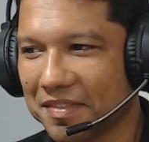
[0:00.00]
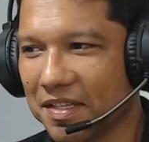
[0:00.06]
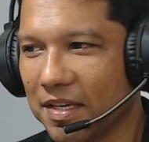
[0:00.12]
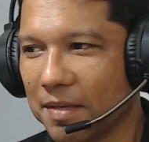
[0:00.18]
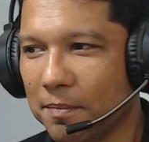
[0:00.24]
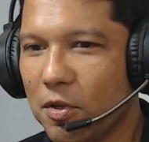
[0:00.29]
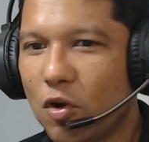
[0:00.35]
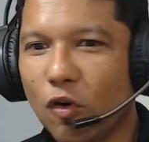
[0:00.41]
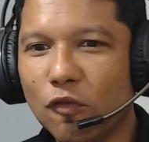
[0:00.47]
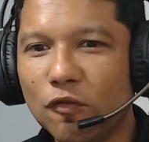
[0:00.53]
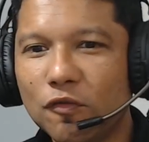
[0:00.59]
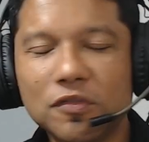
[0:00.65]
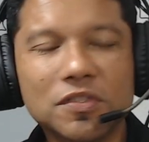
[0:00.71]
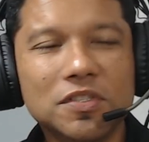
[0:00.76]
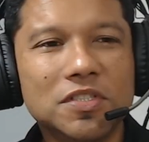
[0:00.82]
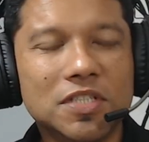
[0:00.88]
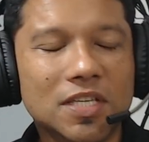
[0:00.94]
me
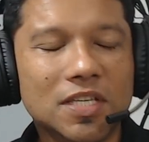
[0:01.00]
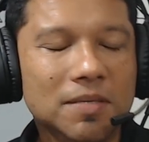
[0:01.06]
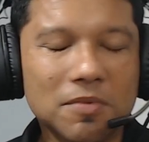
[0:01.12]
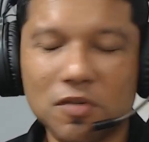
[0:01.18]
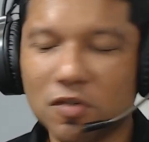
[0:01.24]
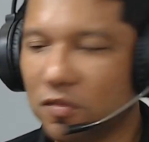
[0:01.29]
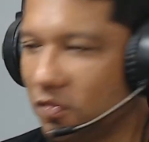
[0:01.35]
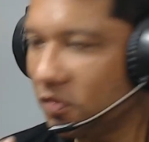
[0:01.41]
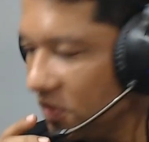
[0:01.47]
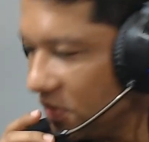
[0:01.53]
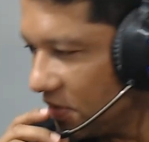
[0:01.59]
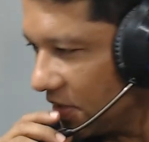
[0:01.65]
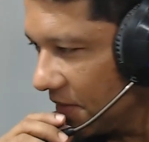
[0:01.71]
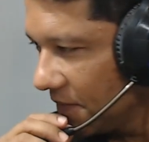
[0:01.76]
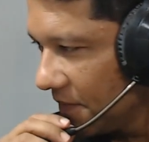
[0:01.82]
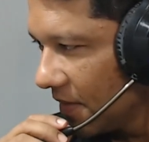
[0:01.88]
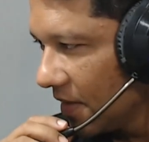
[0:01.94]
confundi, me confundi.
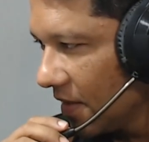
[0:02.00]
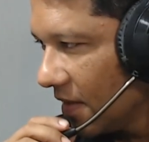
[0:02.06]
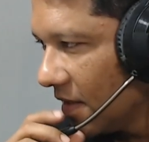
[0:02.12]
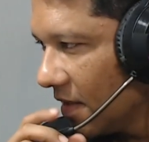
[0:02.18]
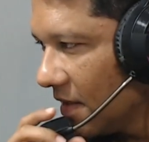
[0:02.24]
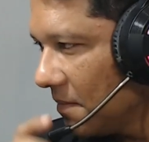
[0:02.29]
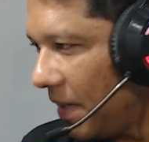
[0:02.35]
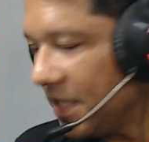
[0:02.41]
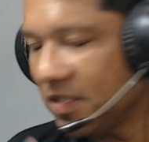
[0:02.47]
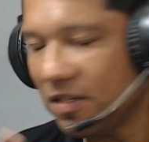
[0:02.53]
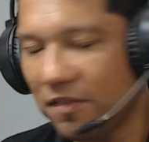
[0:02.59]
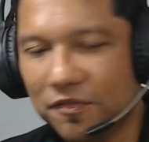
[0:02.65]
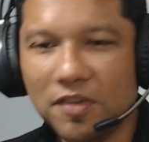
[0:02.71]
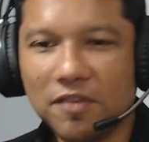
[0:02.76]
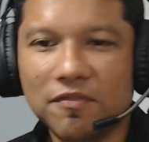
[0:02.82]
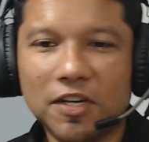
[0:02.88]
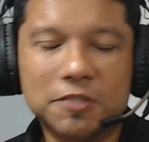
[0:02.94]
Mas
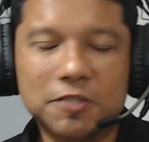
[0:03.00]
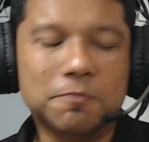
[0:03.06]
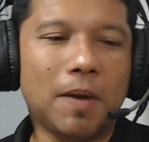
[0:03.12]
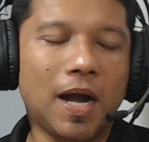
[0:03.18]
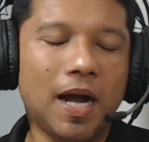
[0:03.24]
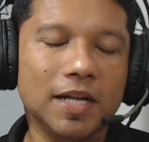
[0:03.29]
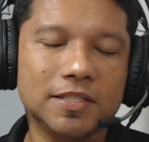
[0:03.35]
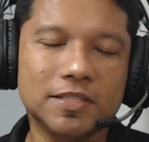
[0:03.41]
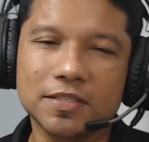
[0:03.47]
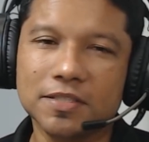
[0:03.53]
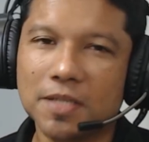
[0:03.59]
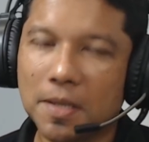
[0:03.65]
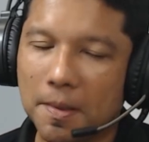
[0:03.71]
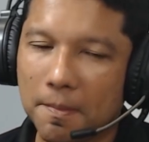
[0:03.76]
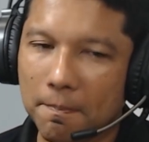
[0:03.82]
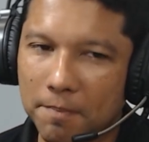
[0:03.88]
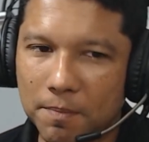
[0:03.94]
enfim, faz parte,
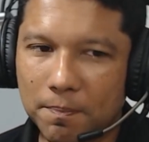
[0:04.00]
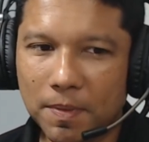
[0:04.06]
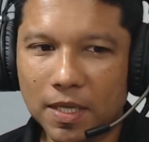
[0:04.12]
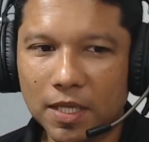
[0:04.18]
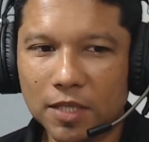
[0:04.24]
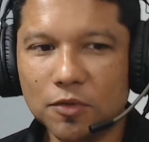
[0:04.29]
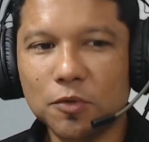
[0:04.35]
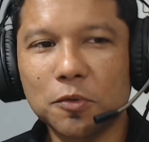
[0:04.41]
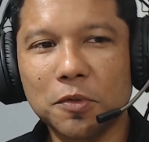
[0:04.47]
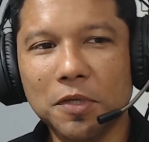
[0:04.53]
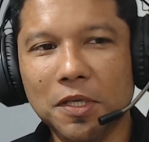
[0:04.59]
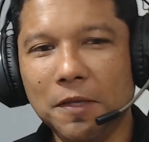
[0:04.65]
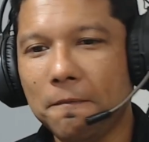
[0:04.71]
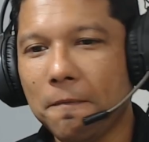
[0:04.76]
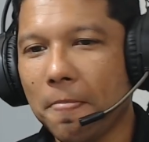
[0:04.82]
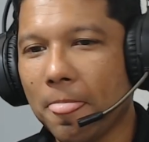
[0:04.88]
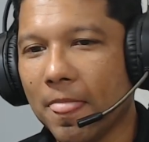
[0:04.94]
me perdoem
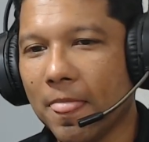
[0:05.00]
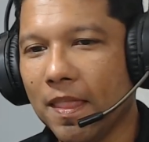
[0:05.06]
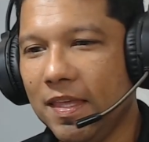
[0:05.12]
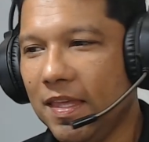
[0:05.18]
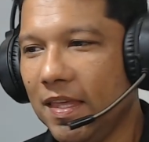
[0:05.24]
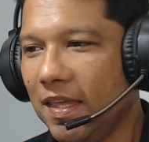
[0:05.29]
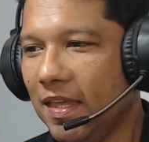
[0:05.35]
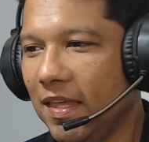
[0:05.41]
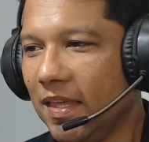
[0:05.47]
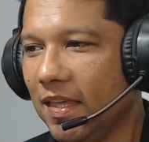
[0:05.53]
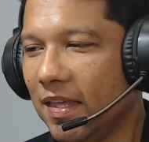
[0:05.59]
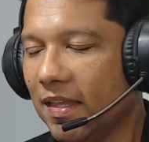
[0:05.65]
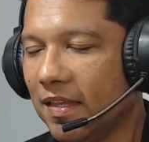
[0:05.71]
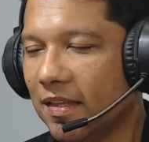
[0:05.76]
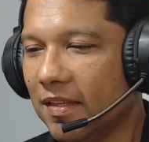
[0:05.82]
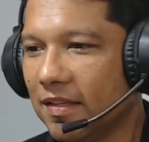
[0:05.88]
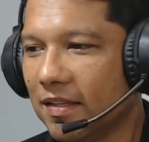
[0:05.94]

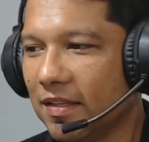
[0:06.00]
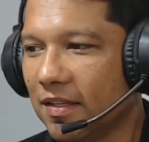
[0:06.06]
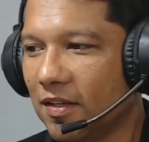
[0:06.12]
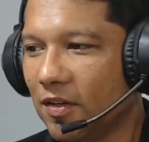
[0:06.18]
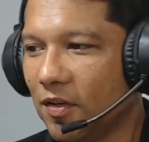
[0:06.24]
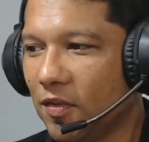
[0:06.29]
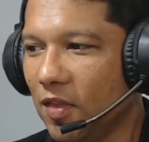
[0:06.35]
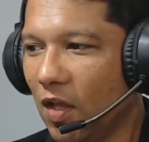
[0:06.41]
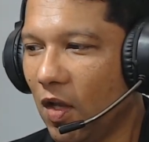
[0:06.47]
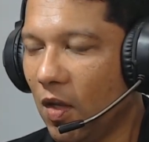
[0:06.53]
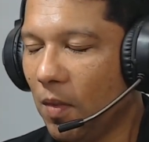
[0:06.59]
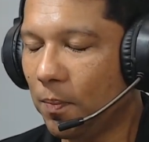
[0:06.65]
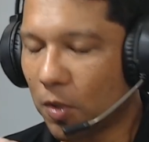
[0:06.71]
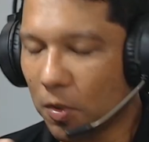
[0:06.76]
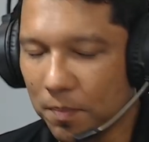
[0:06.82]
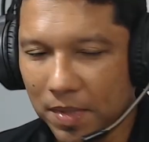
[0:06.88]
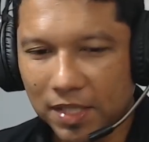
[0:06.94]
e eu
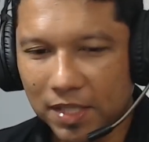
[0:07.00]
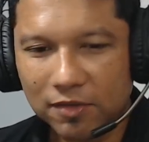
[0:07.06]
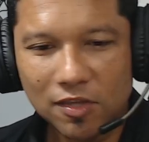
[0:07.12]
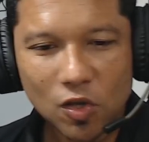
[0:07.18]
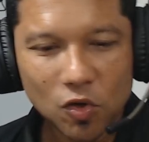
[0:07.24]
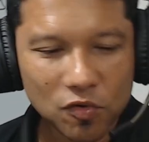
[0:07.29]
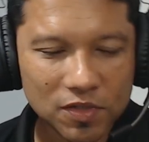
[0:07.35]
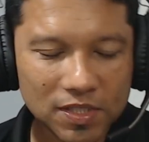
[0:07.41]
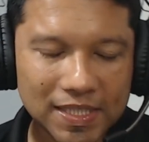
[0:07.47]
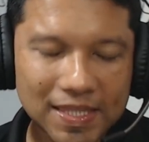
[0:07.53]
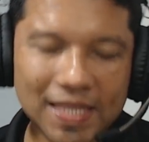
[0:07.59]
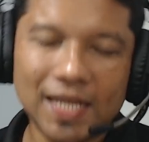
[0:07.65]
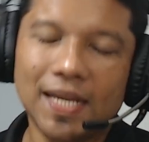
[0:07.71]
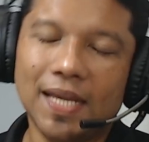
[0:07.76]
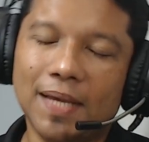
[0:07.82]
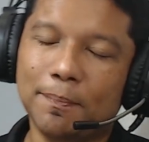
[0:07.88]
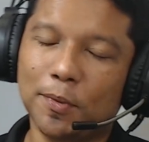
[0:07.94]
prometo não e não,
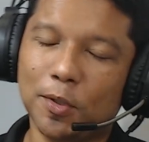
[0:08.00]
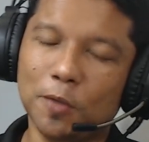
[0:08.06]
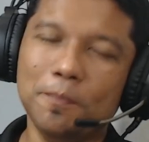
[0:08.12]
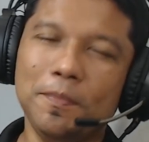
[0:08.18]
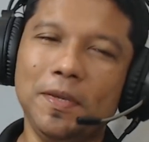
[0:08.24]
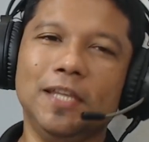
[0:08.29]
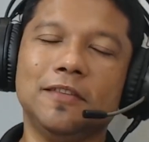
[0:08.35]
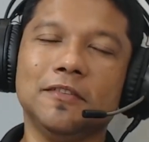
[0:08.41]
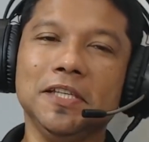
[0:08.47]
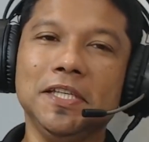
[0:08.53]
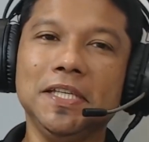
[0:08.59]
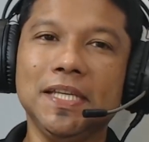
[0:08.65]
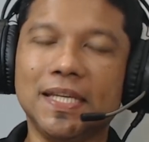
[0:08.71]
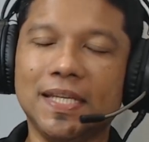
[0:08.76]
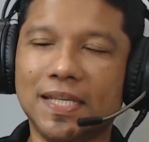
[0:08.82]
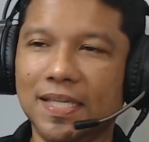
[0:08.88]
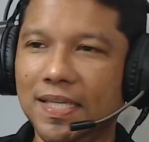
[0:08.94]
prometo em,
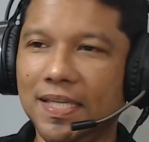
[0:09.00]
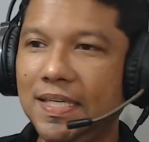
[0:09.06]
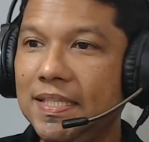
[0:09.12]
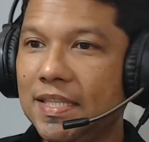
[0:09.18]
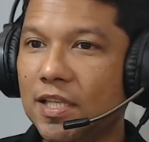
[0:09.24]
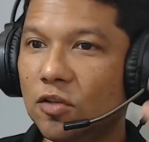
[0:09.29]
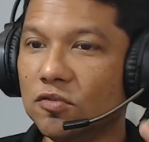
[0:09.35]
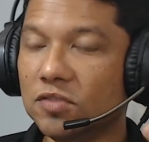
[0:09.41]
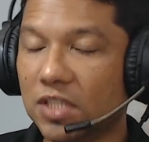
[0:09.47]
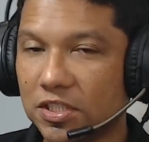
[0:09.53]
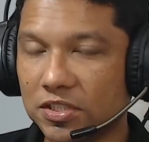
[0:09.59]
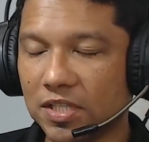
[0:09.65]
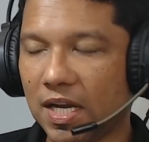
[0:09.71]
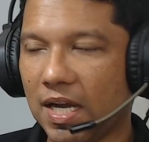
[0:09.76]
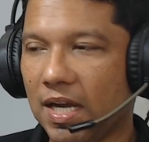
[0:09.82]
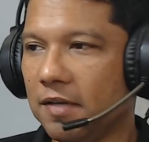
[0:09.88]
é, em não deixar